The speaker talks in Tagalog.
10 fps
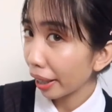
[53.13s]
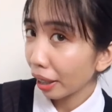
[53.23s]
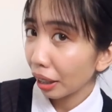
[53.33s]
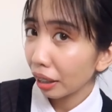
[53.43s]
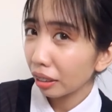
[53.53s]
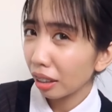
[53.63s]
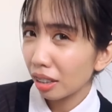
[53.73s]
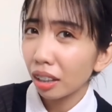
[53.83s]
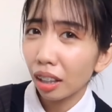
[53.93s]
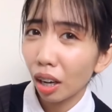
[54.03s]
my hair
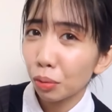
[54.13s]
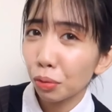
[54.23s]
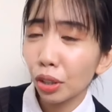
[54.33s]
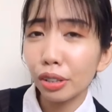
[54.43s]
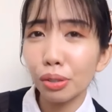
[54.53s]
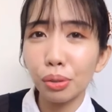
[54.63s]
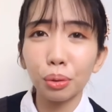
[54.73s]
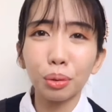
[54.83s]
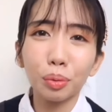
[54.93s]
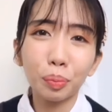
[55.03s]
doesn't have one. So,
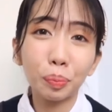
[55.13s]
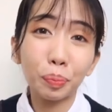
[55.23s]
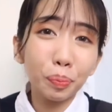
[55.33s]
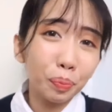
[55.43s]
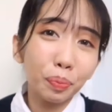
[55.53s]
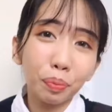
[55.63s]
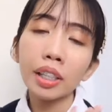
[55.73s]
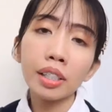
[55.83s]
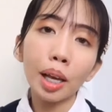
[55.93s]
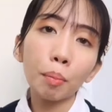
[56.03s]

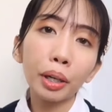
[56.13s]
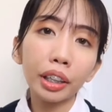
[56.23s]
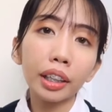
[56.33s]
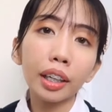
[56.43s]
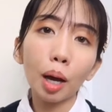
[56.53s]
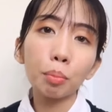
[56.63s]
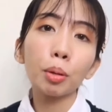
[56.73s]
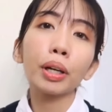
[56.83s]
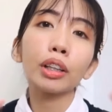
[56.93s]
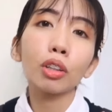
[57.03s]
in summary,
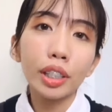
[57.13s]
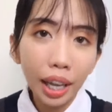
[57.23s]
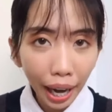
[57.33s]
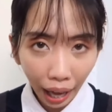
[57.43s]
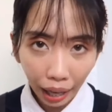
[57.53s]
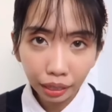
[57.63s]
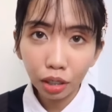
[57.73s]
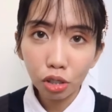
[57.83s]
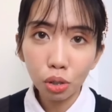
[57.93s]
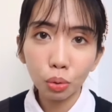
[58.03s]
appropriate to sa lahat
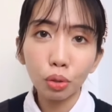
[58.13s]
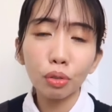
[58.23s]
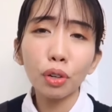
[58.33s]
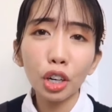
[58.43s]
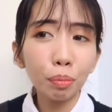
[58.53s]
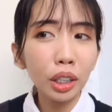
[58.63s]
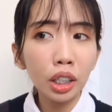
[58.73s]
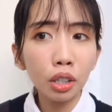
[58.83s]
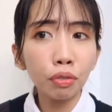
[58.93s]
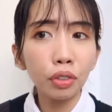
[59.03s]
ng school. For
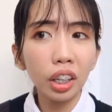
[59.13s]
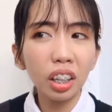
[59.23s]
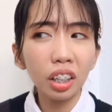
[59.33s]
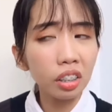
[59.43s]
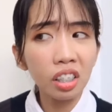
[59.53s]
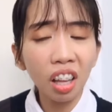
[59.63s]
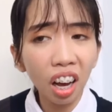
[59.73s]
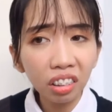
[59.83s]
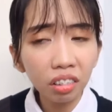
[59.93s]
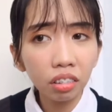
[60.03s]
me, if it's
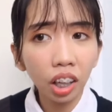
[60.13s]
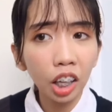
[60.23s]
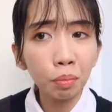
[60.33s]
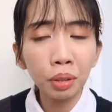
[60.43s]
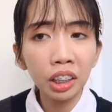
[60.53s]
not. I